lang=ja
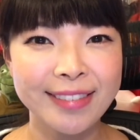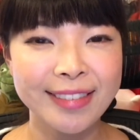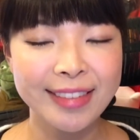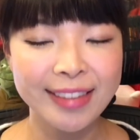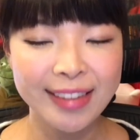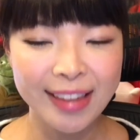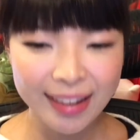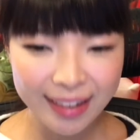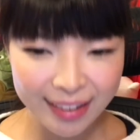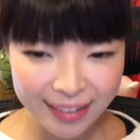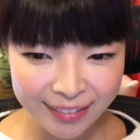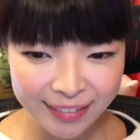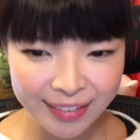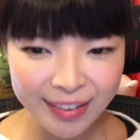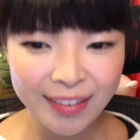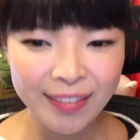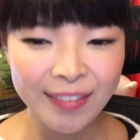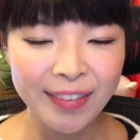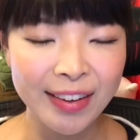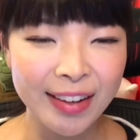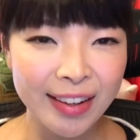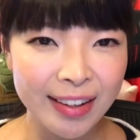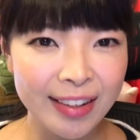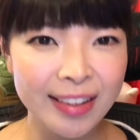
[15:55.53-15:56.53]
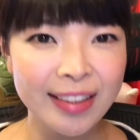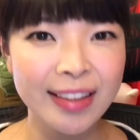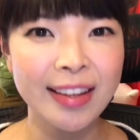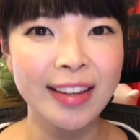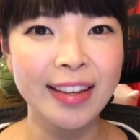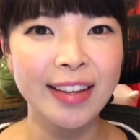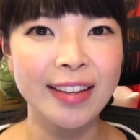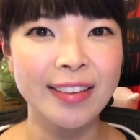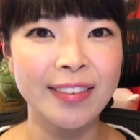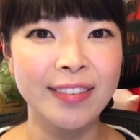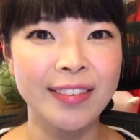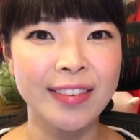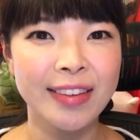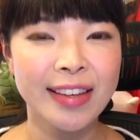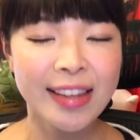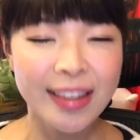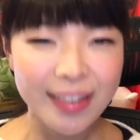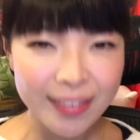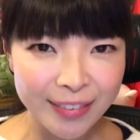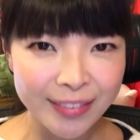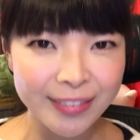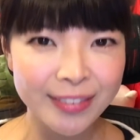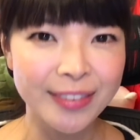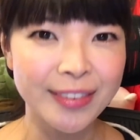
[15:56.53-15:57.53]
つながるかは分からないけど
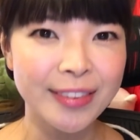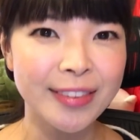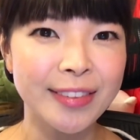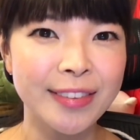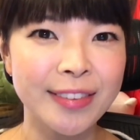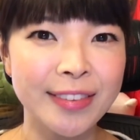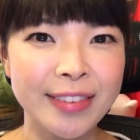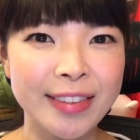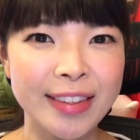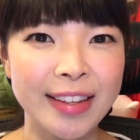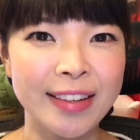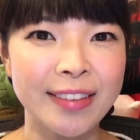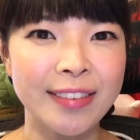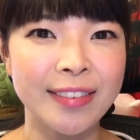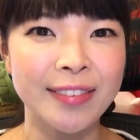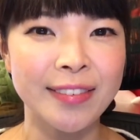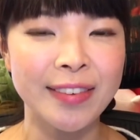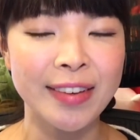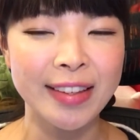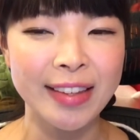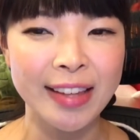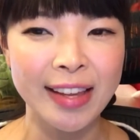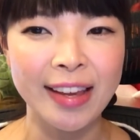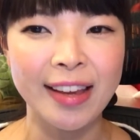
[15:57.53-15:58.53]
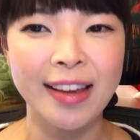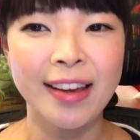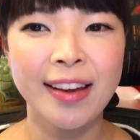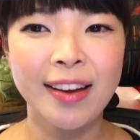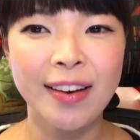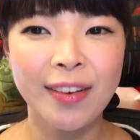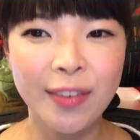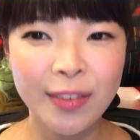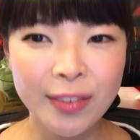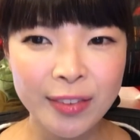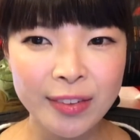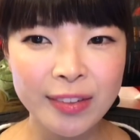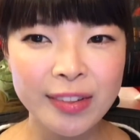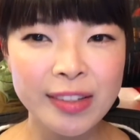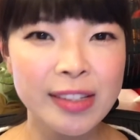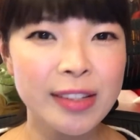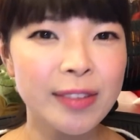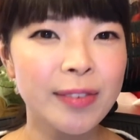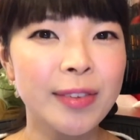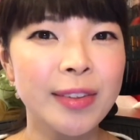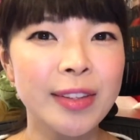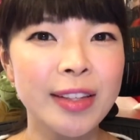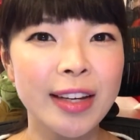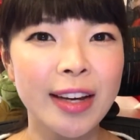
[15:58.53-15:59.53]
いいことするっていうのはね本当に
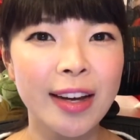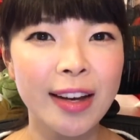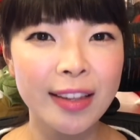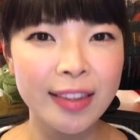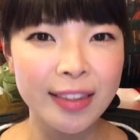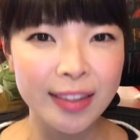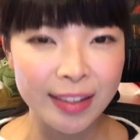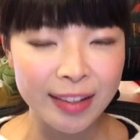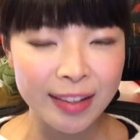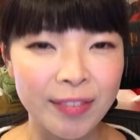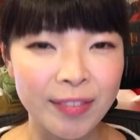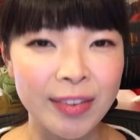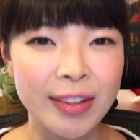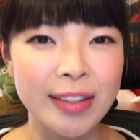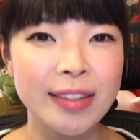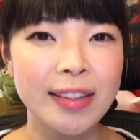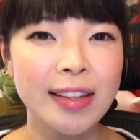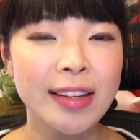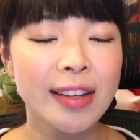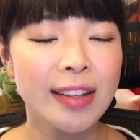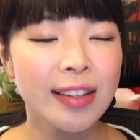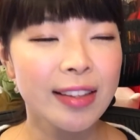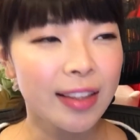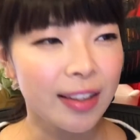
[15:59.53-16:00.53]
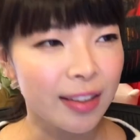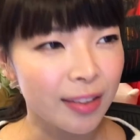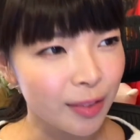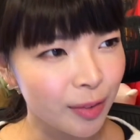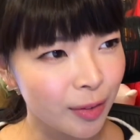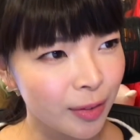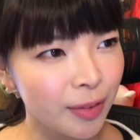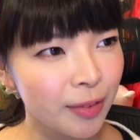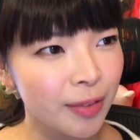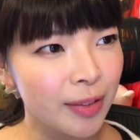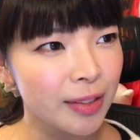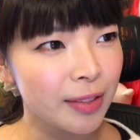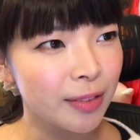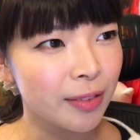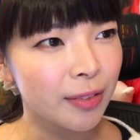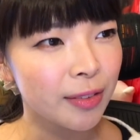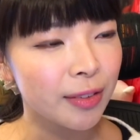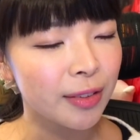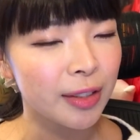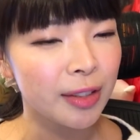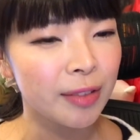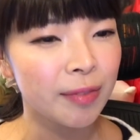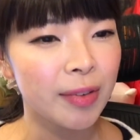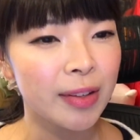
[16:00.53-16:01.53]
自分に返っますなんかそれはす
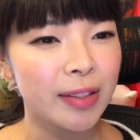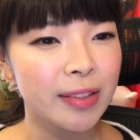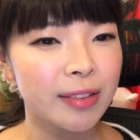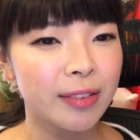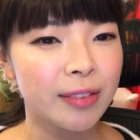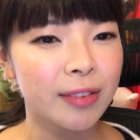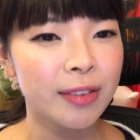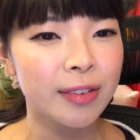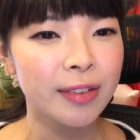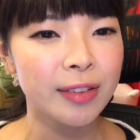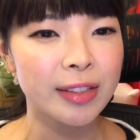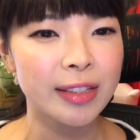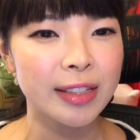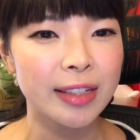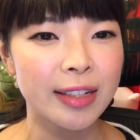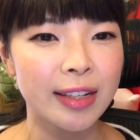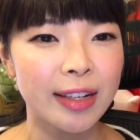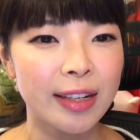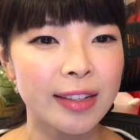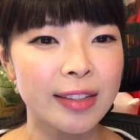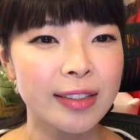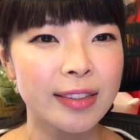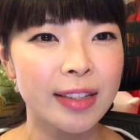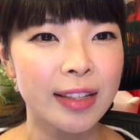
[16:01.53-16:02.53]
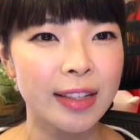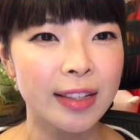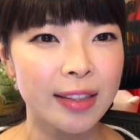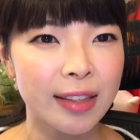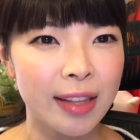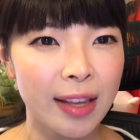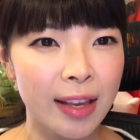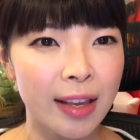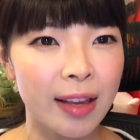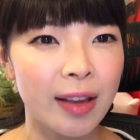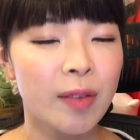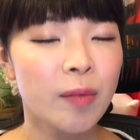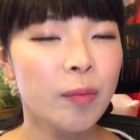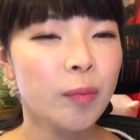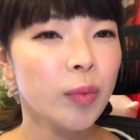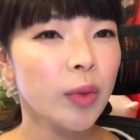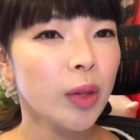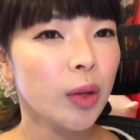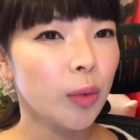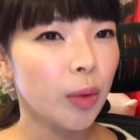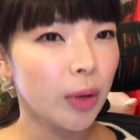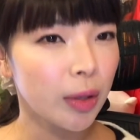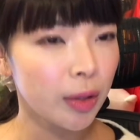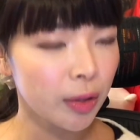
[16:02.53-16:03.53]
ごく今すごく実感していて
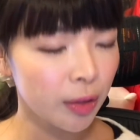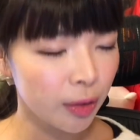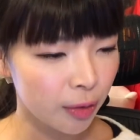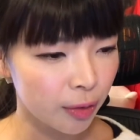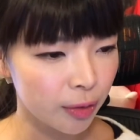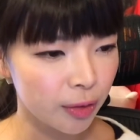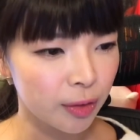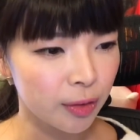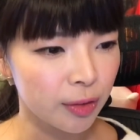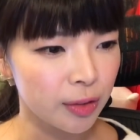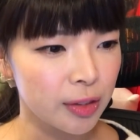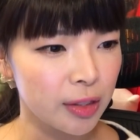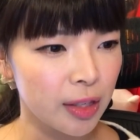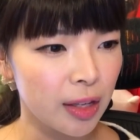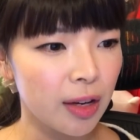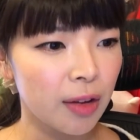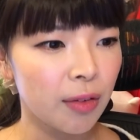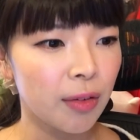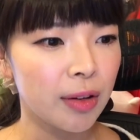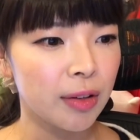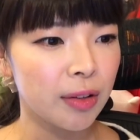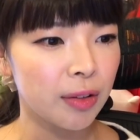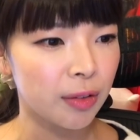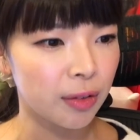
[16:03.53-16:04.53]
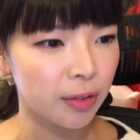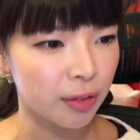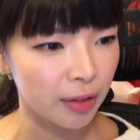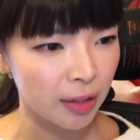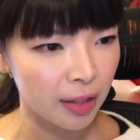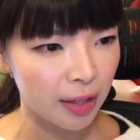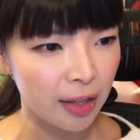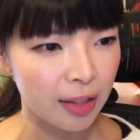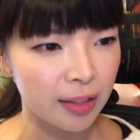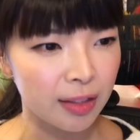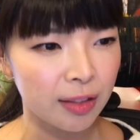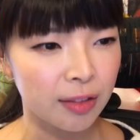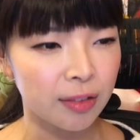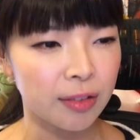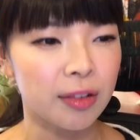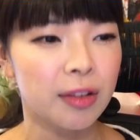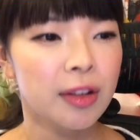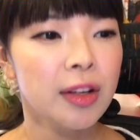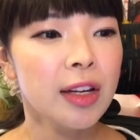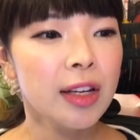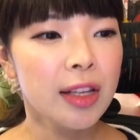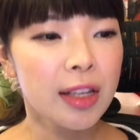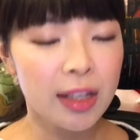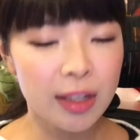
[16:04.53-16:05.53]
悪いことをしたら悪いことが返ってく
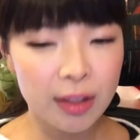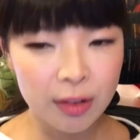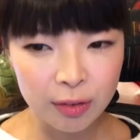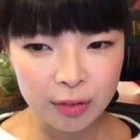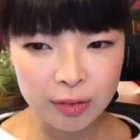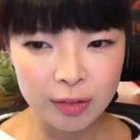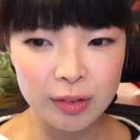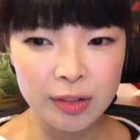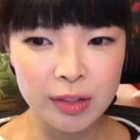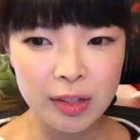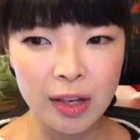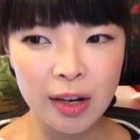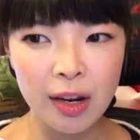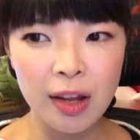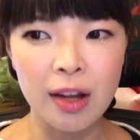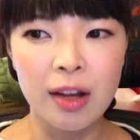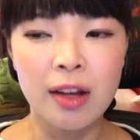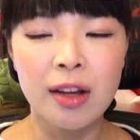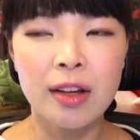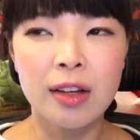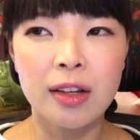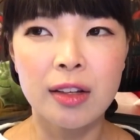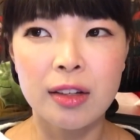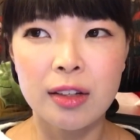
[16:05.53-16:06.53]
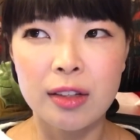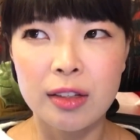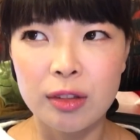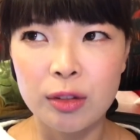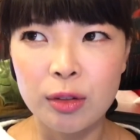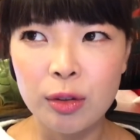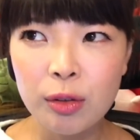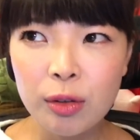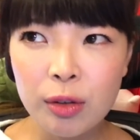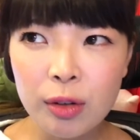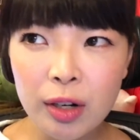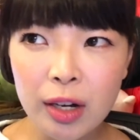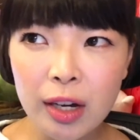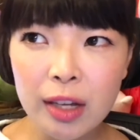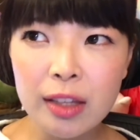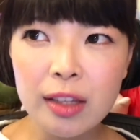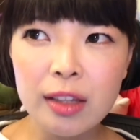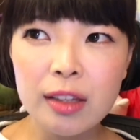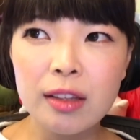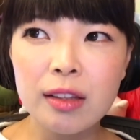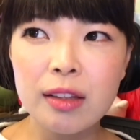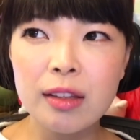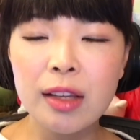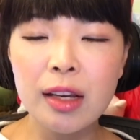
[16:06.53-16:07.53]
るいいことしたらどこか
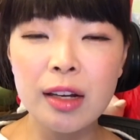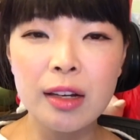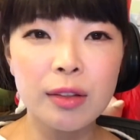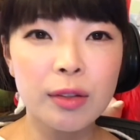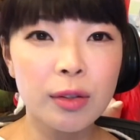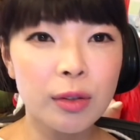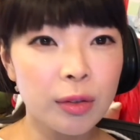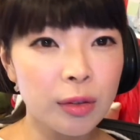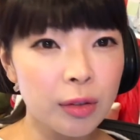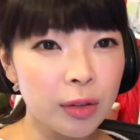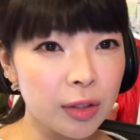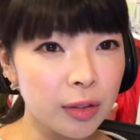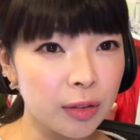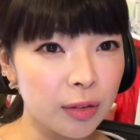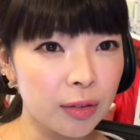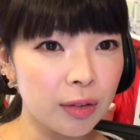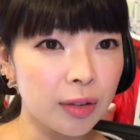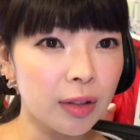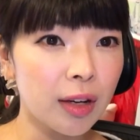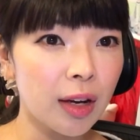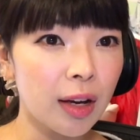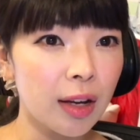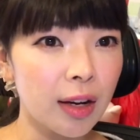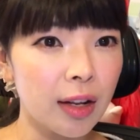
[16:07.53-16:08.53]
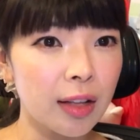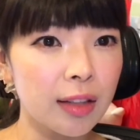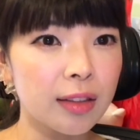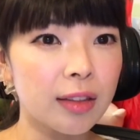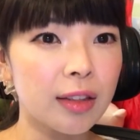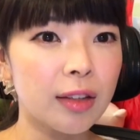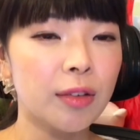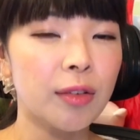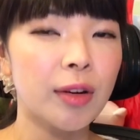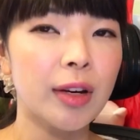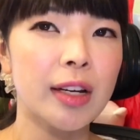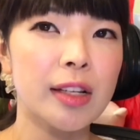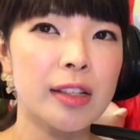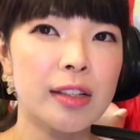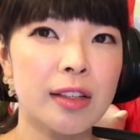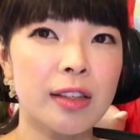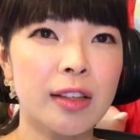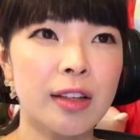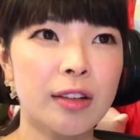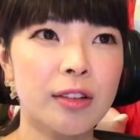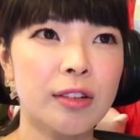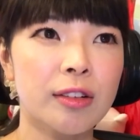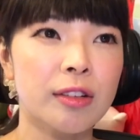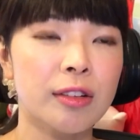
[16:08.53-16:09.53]
なんかその人からっていうわけじゃ
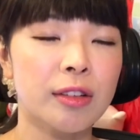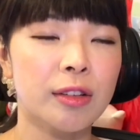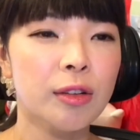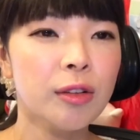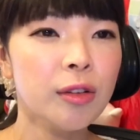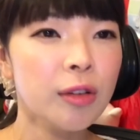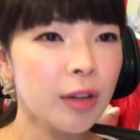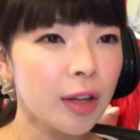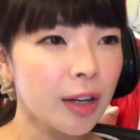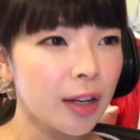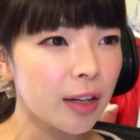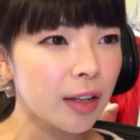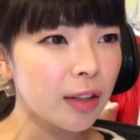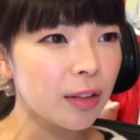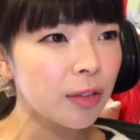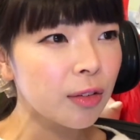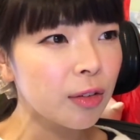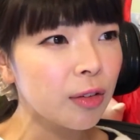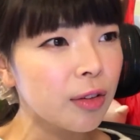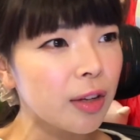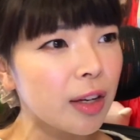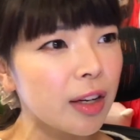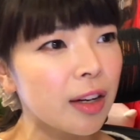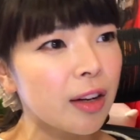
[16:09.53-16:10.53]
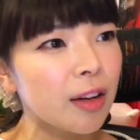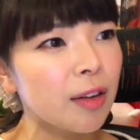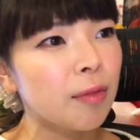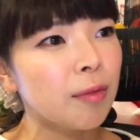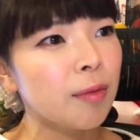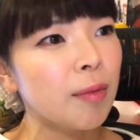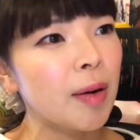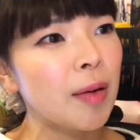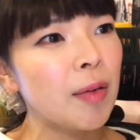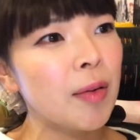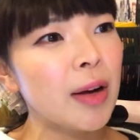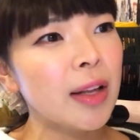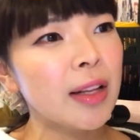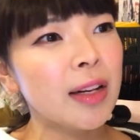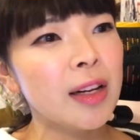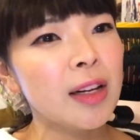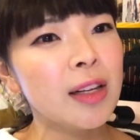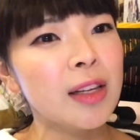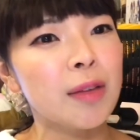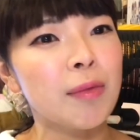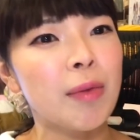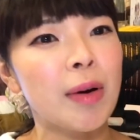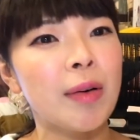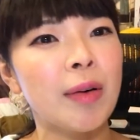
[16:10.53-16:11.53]
なくどこからどこから周
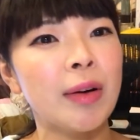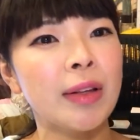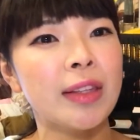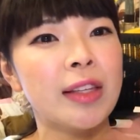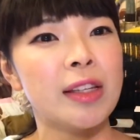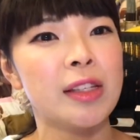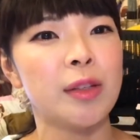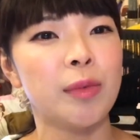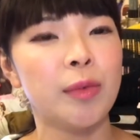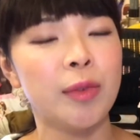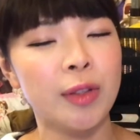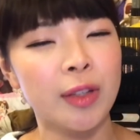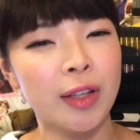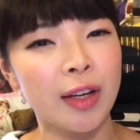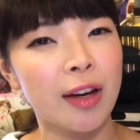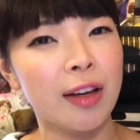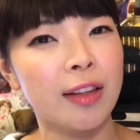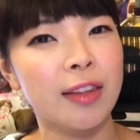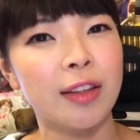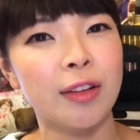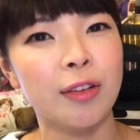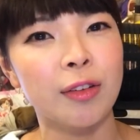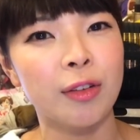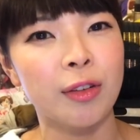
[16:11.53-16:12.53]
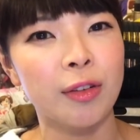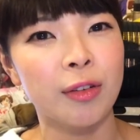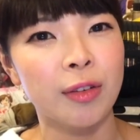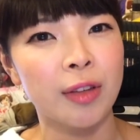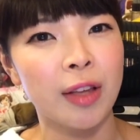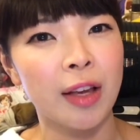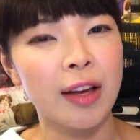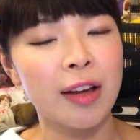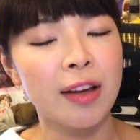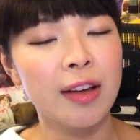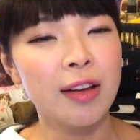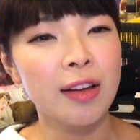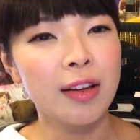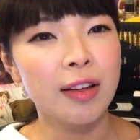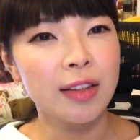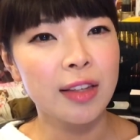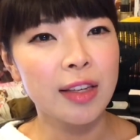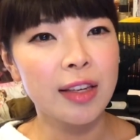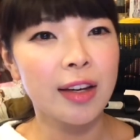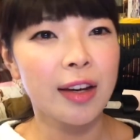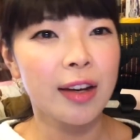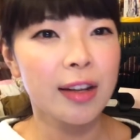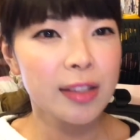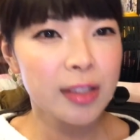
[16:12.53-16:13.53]
りに回って自分に返ってくるような
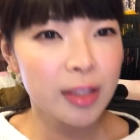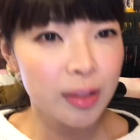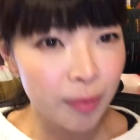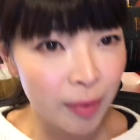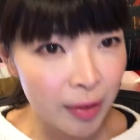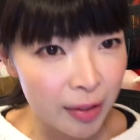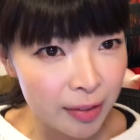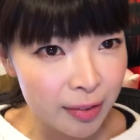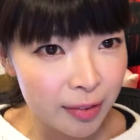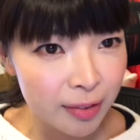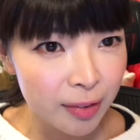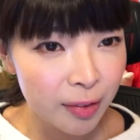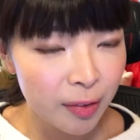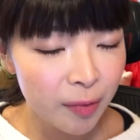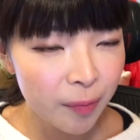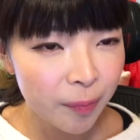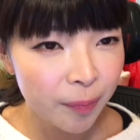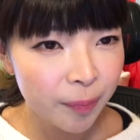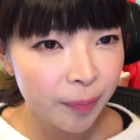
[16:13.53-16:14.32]
気がします